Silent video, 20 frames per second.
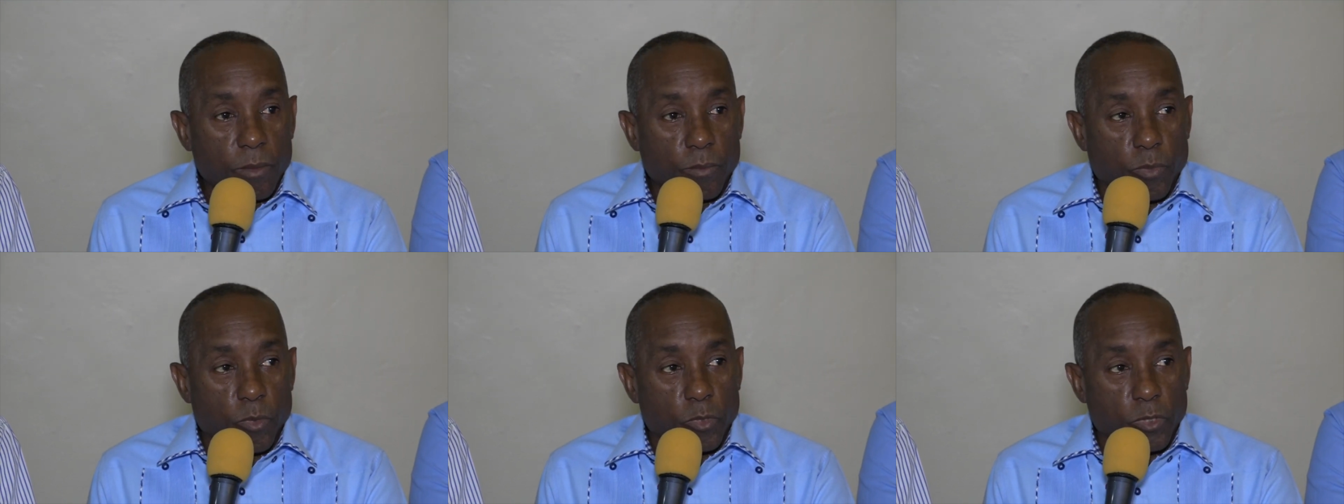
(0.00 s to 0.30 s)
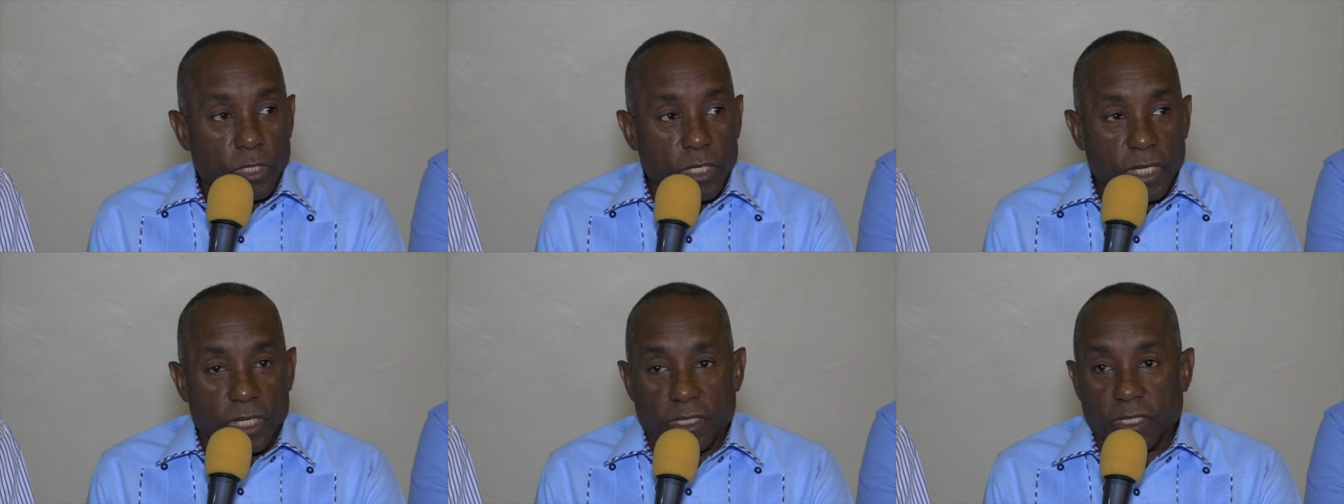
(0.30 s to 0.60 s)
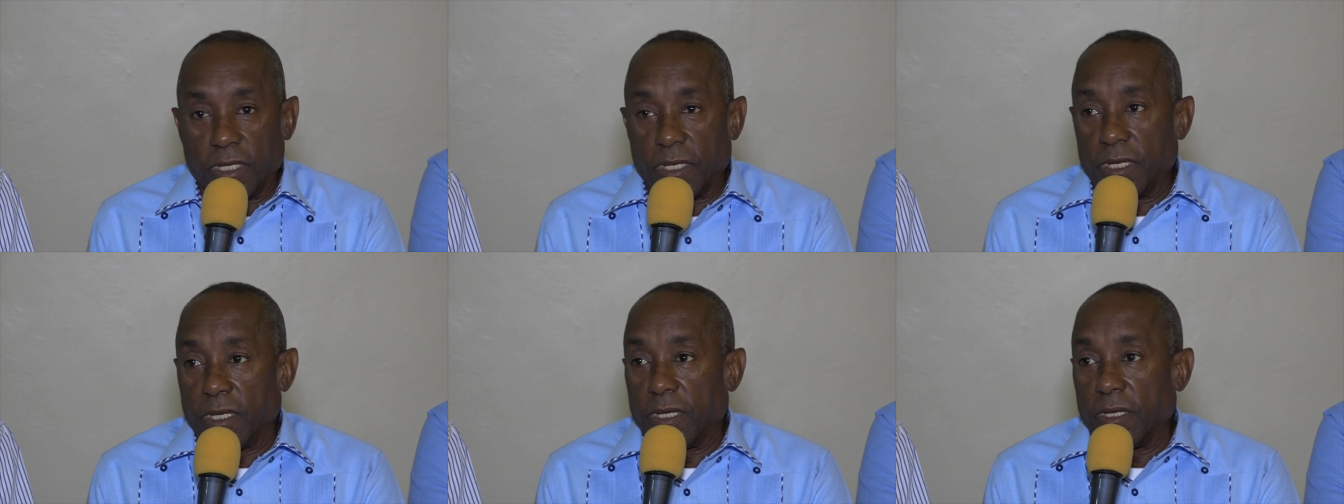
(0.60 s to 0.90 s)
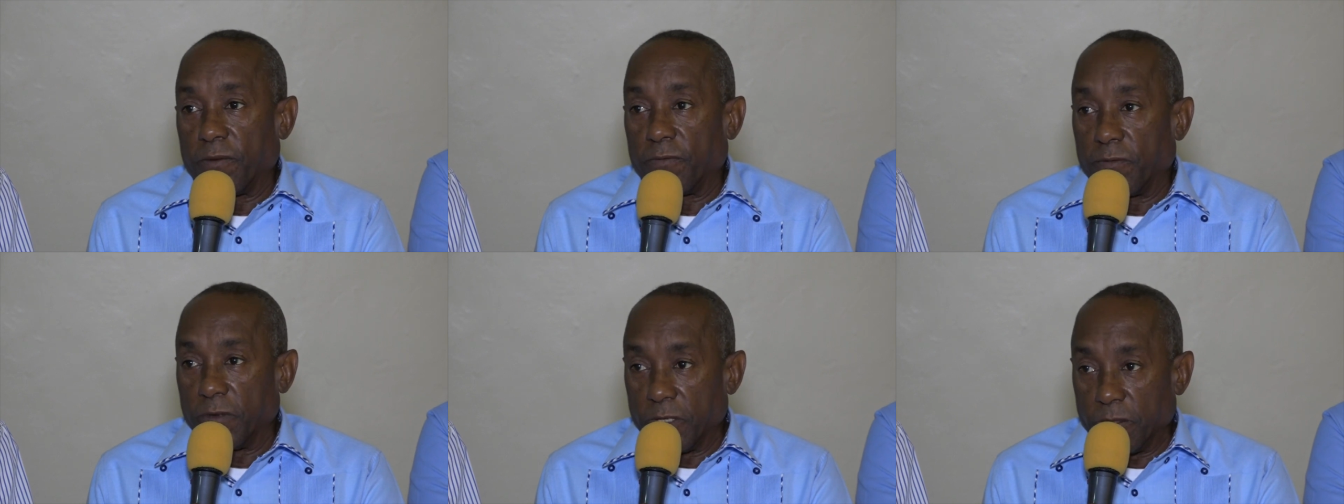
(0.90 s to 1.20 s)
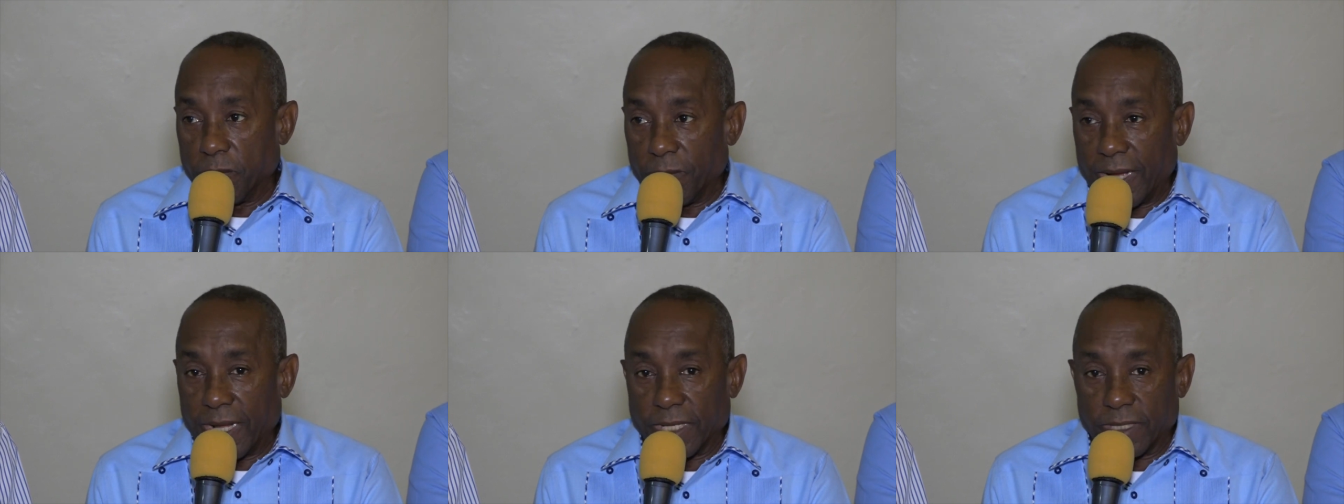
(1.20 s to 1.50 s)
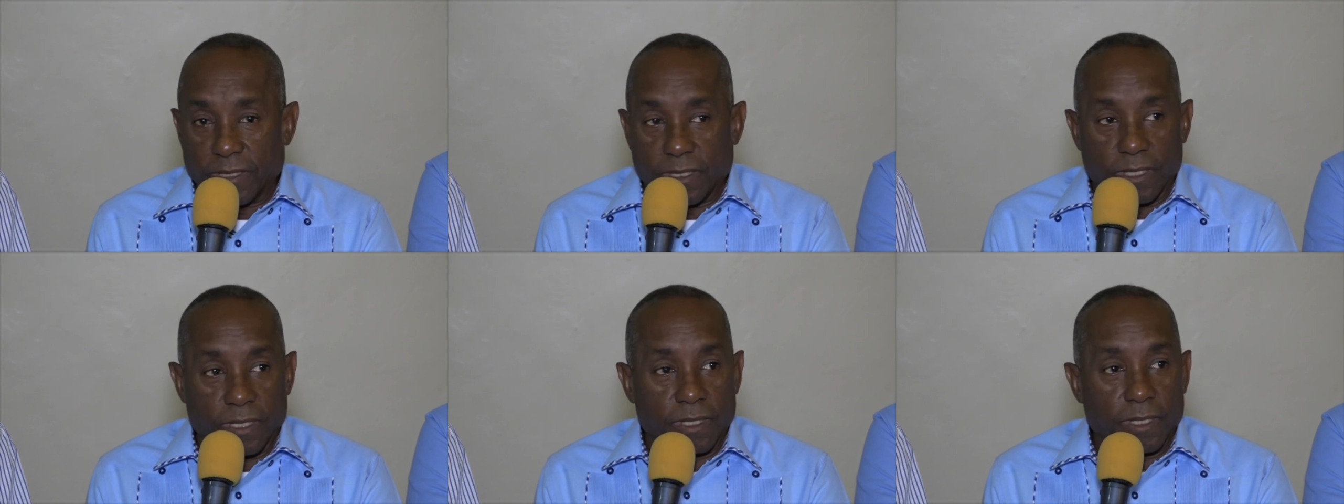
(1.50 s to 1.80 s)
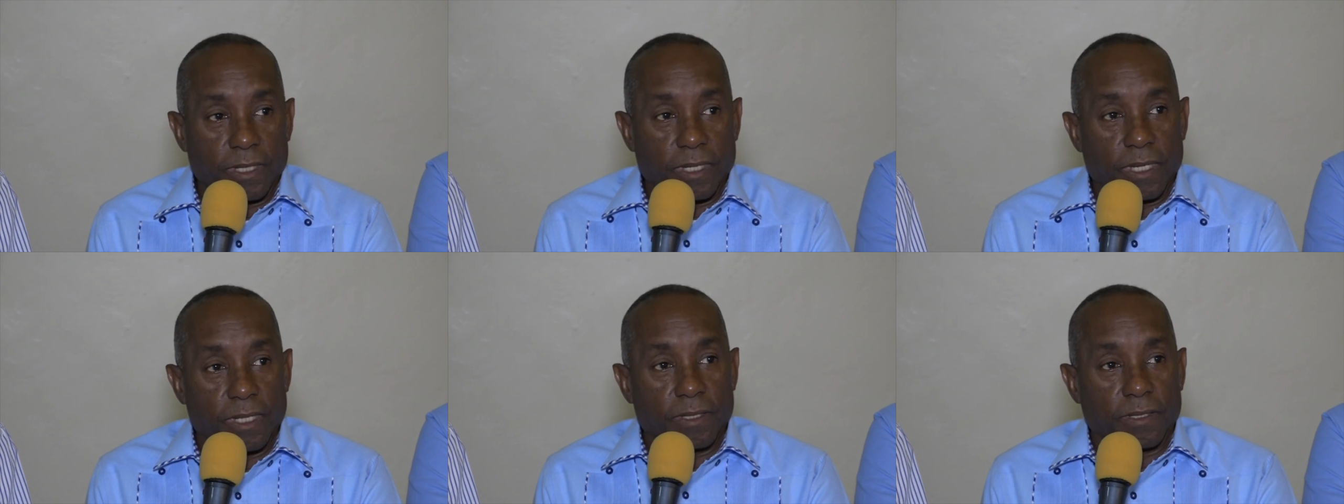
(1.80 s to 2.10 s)
pudiese
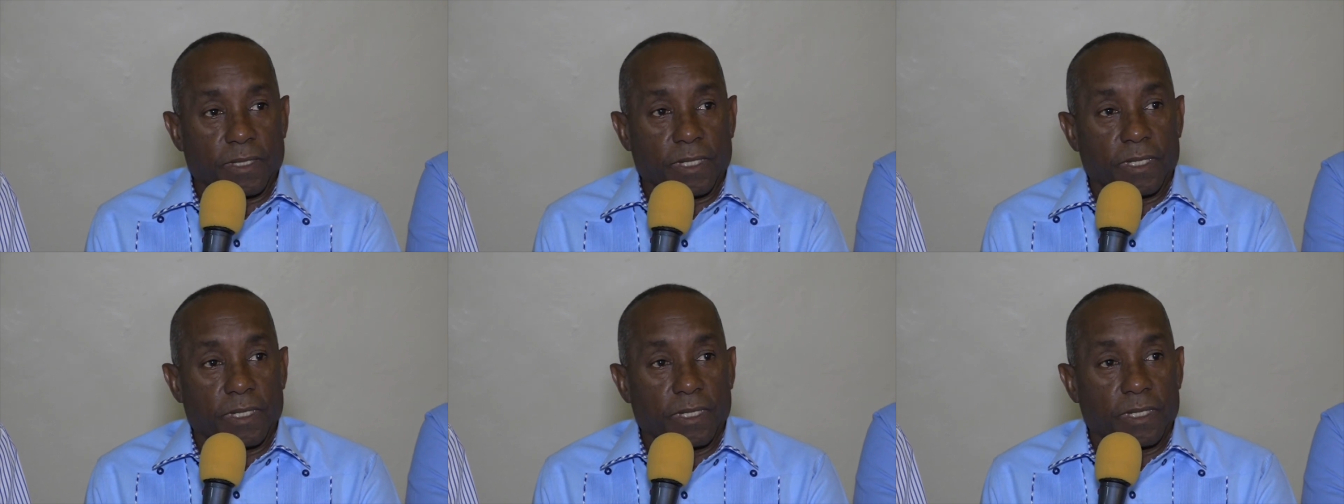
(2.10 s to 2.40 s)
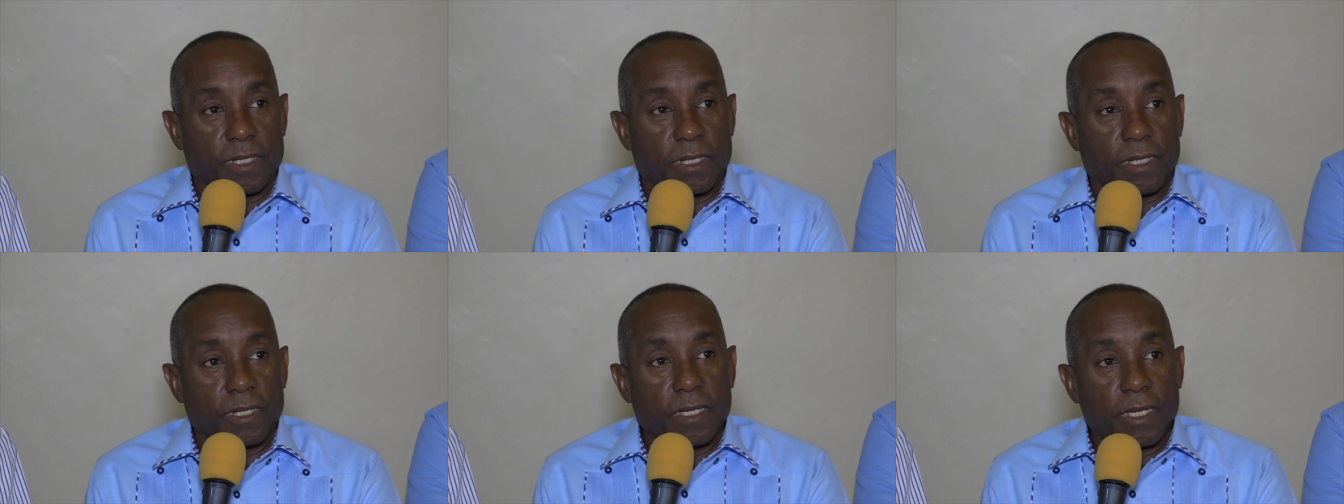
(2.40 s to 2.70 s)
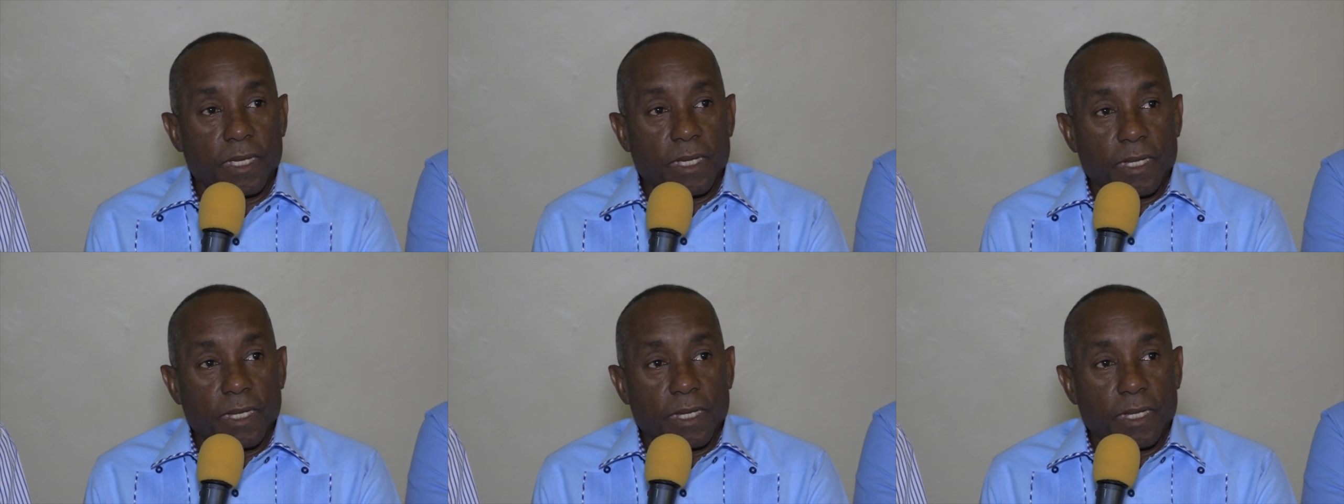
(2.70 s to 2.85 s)
firmarse entre